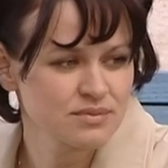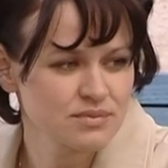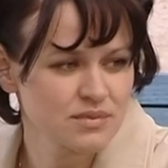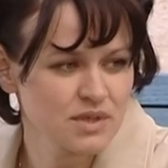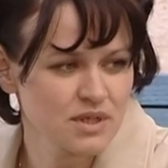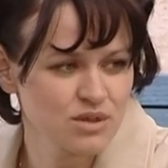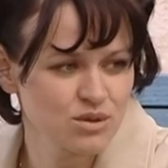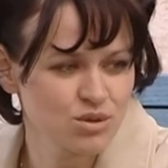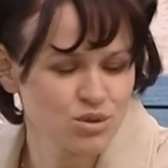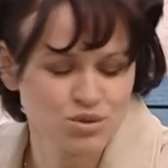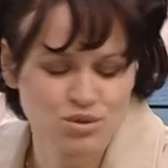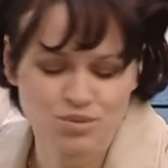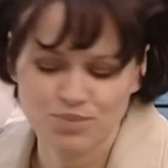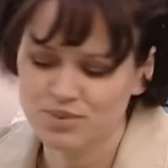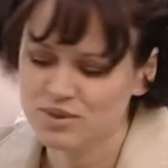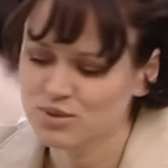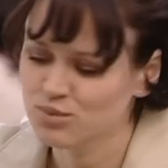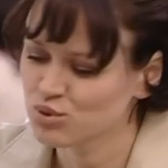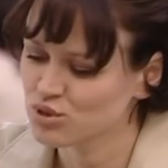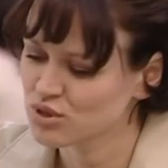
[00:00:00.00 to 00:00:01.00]
Так не то, чтобы
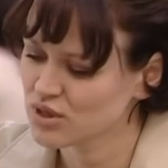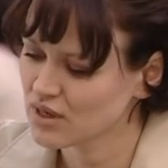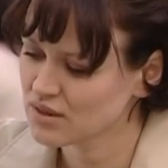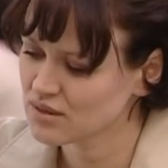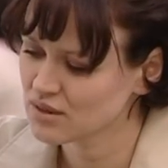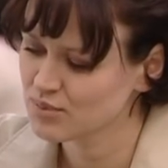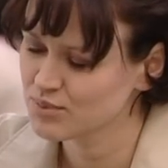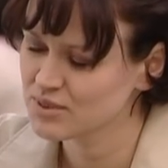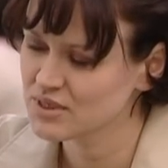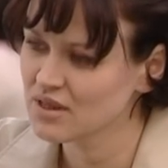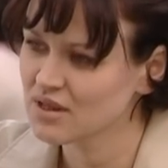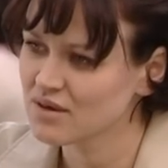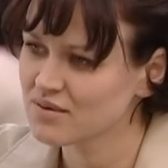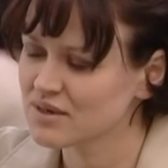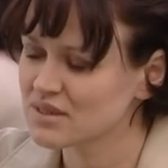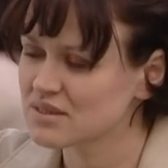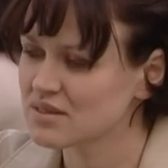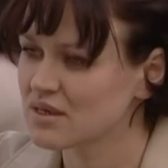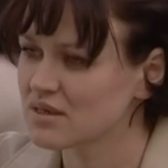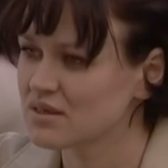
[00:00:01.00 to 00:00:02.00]
без мужика, так без
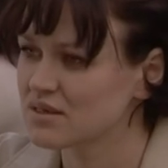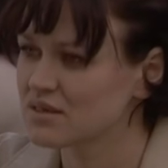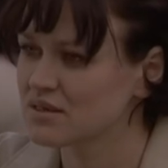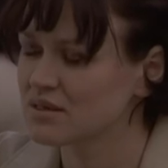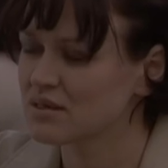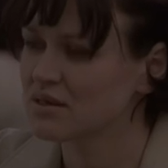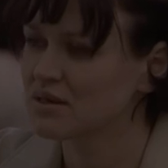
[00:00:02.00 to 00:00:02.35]
головы останешься.